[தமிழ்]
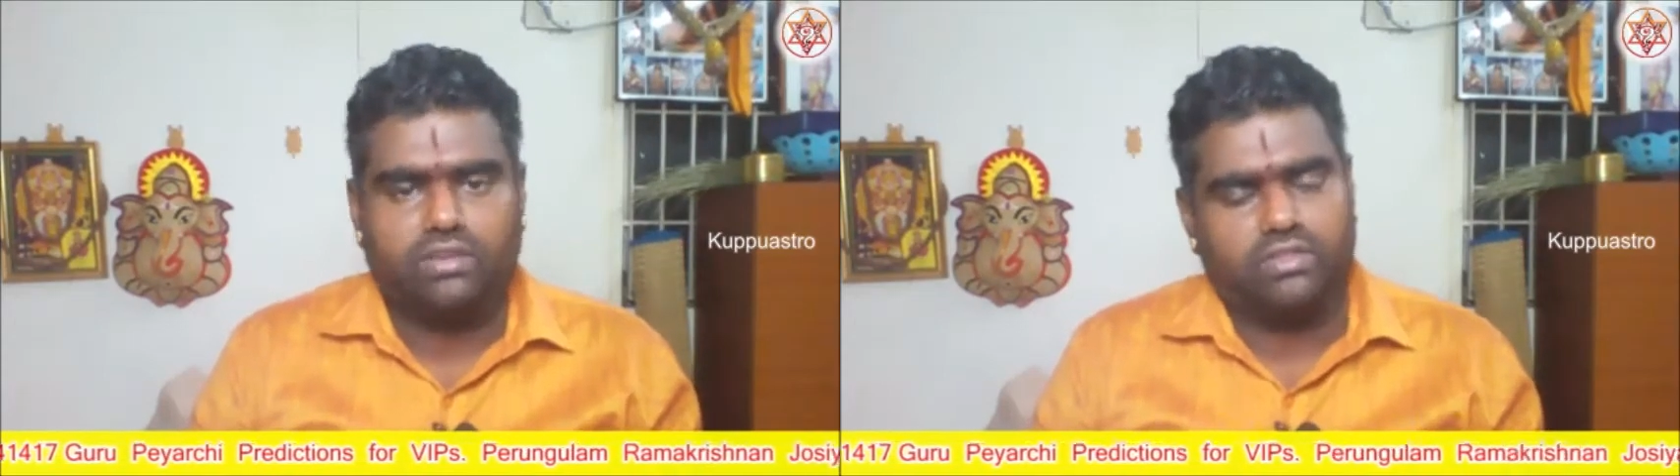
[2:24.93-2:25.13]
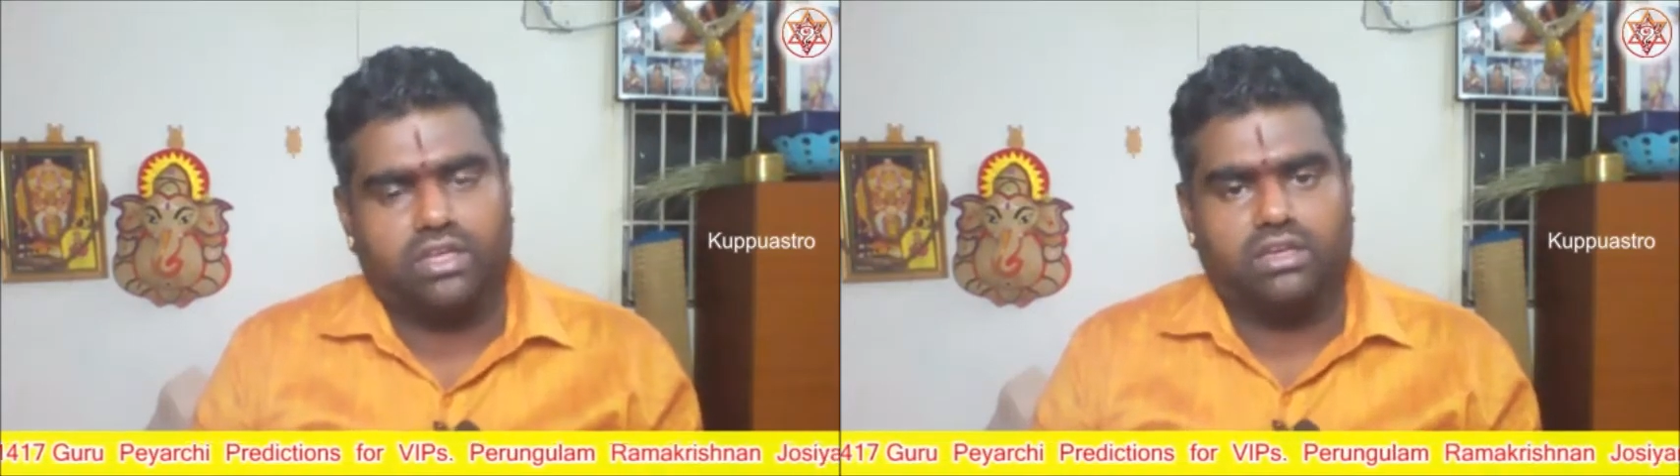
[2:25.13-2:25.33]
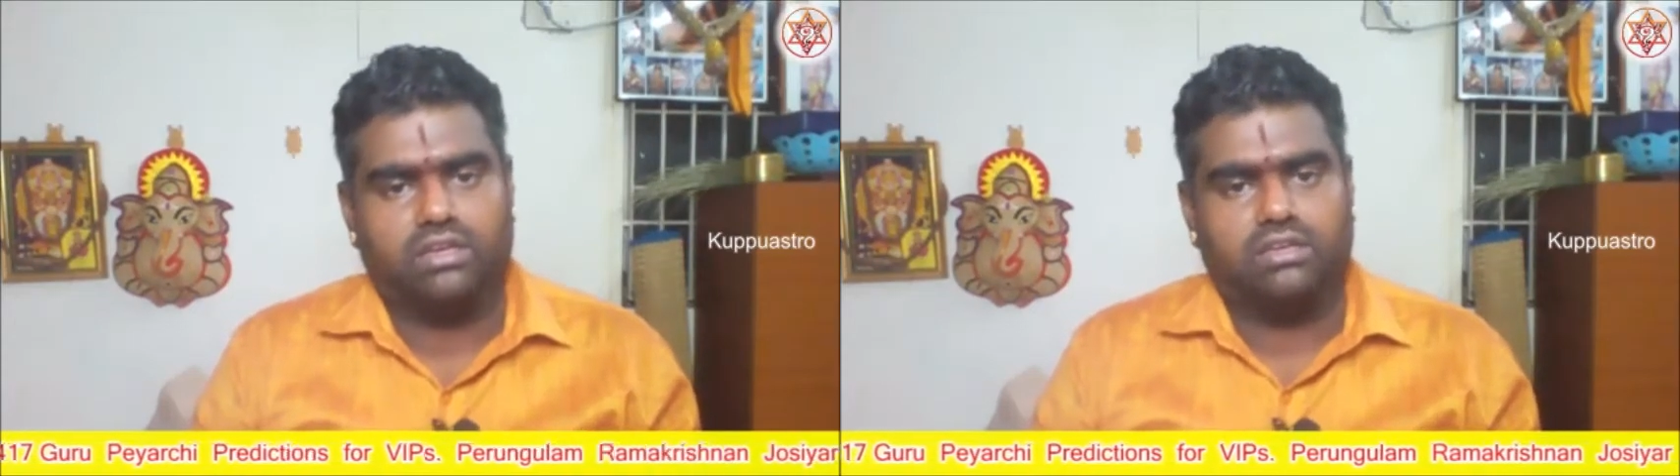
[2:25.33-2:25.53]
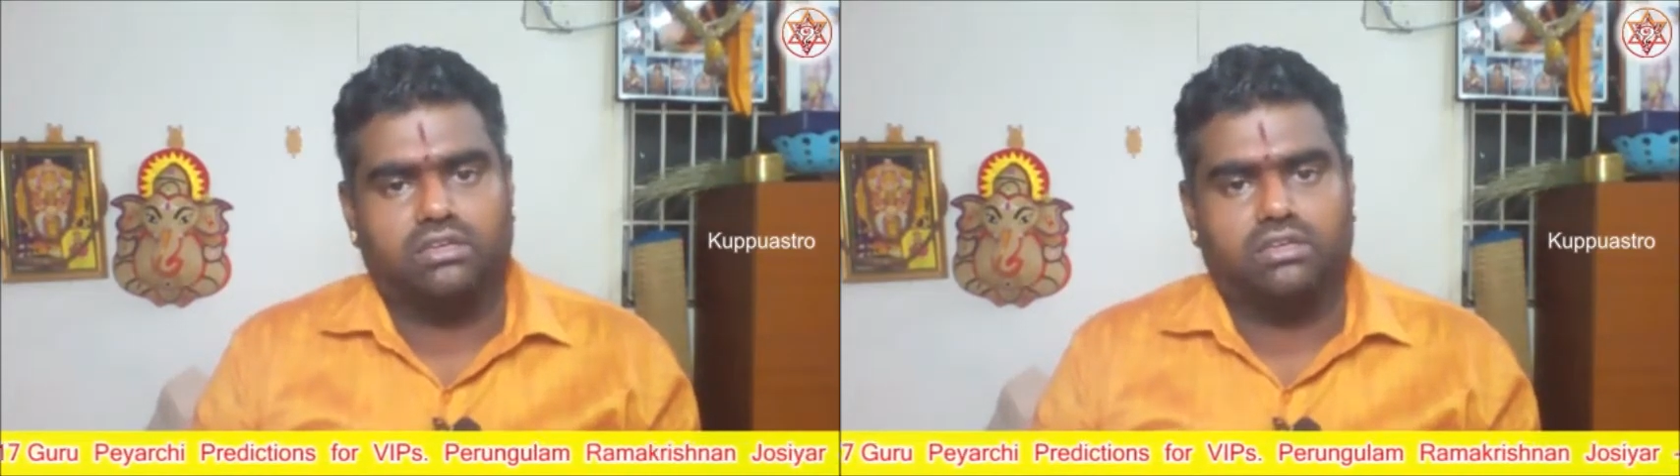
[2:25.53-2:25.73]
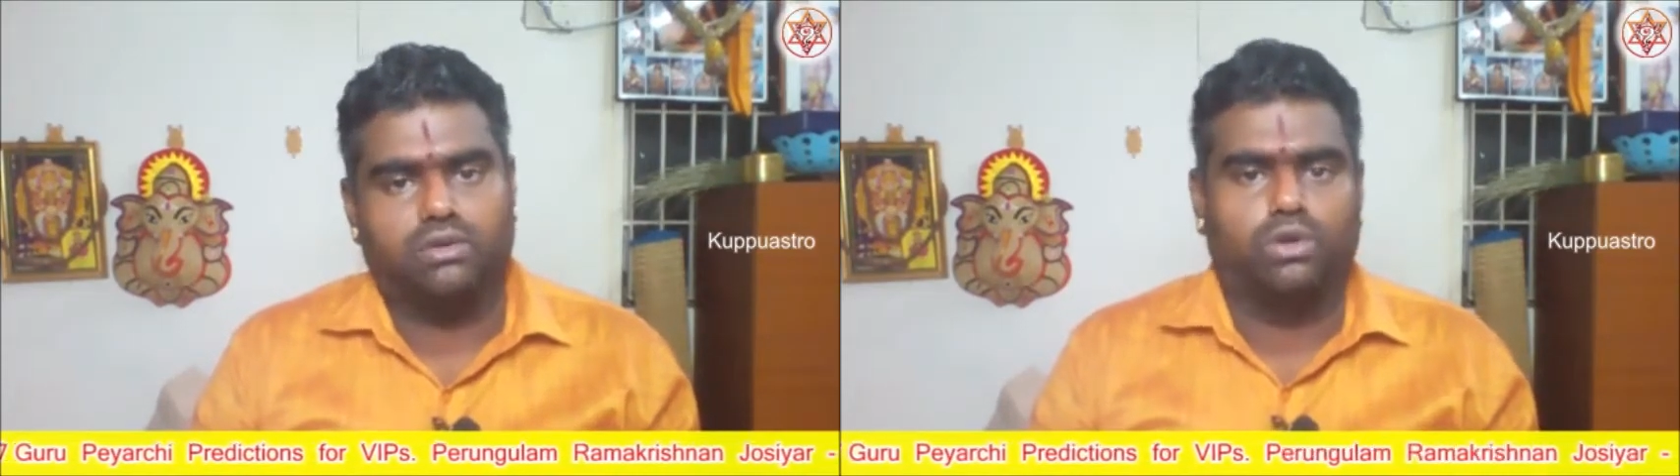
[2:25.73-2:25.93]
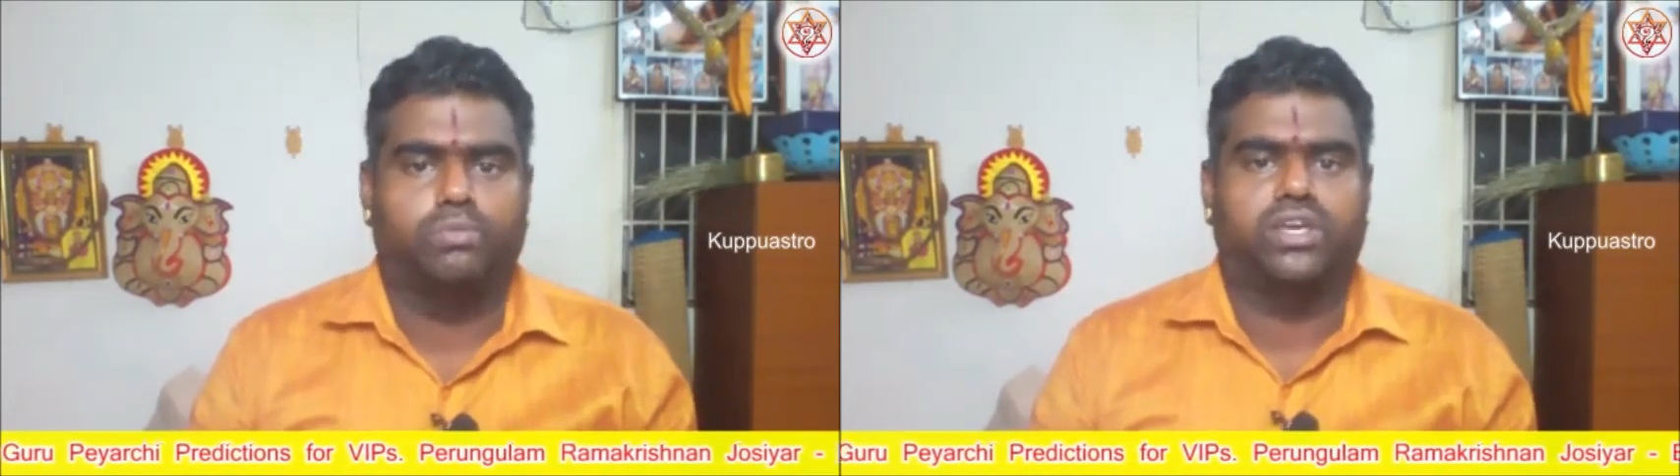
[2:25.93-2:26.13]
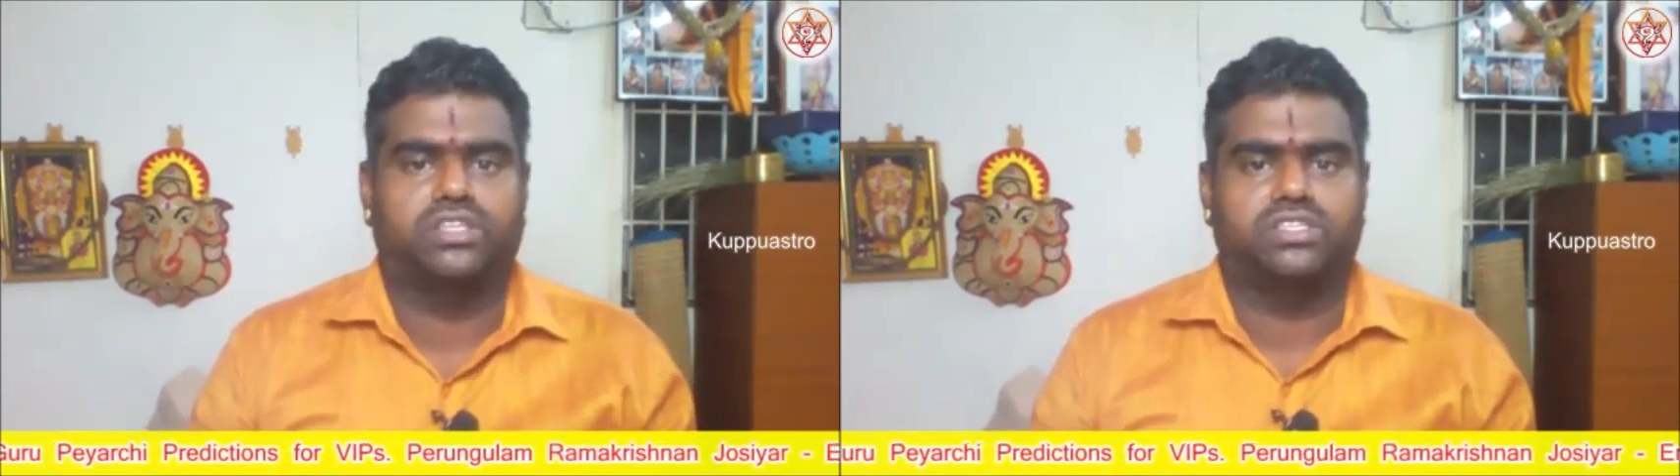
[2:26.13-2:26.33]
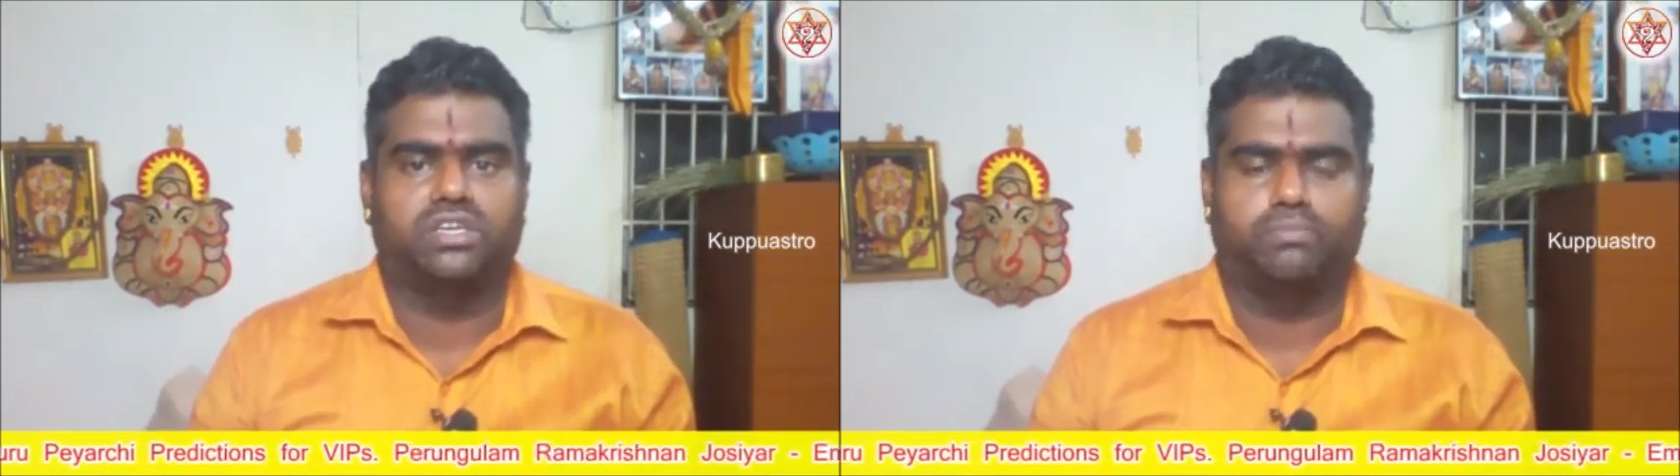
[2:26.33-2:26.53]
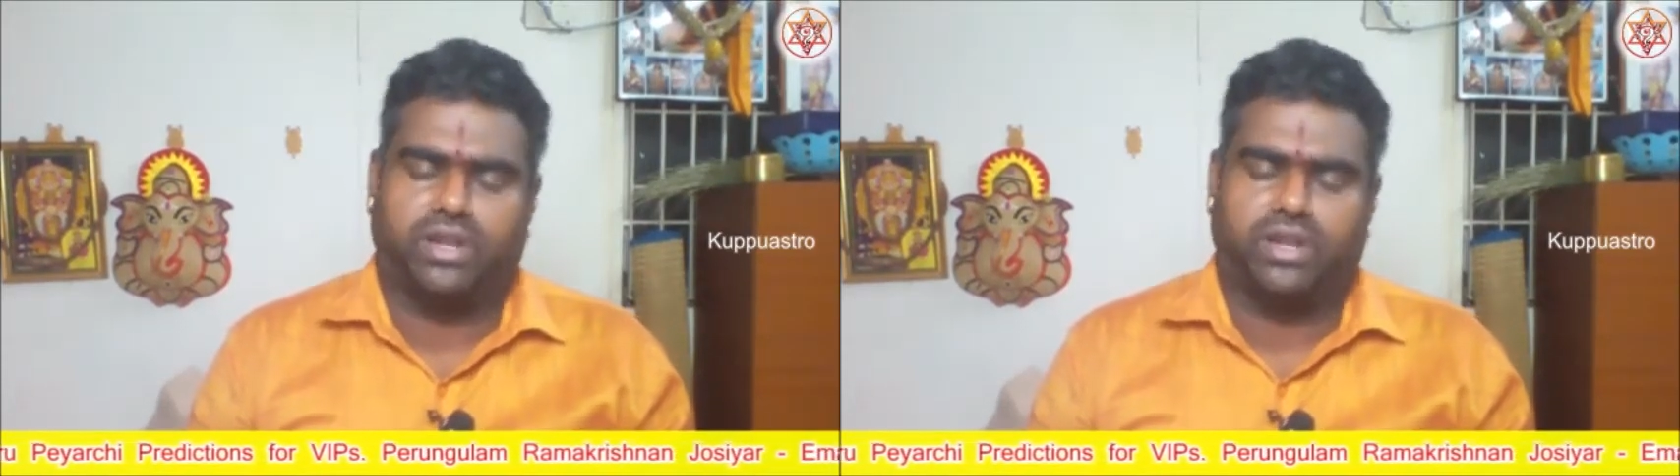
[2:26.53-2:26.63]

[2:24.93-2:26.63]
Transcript: இந்த குரு பெயர்ச்சிக்கு